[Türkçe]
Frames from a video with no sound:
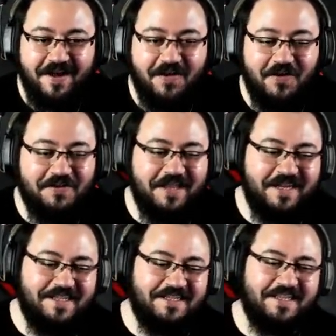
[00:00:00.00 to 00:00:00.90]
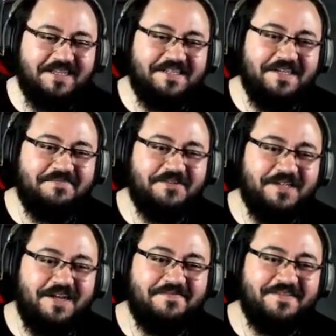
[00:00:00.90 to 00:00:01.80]
Onlar da Yok. değiştirmiş
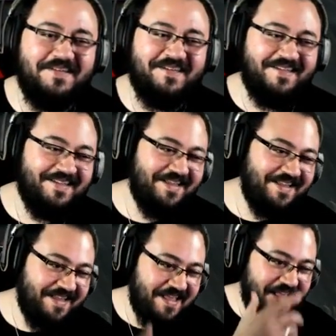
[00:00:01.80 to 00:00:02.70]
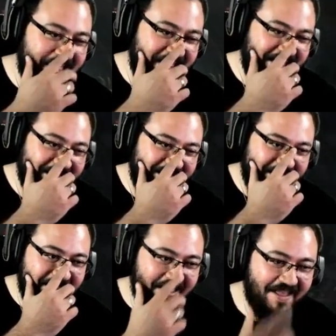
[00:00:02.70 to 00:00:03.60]
abi. Yok. Abi bir de tek tek
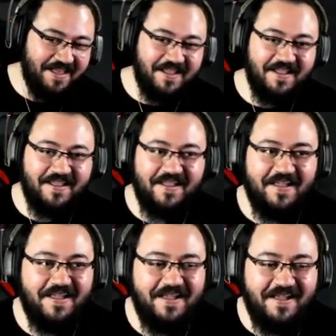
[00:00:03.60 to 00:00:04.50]
gidip ölüyoruz ya çok.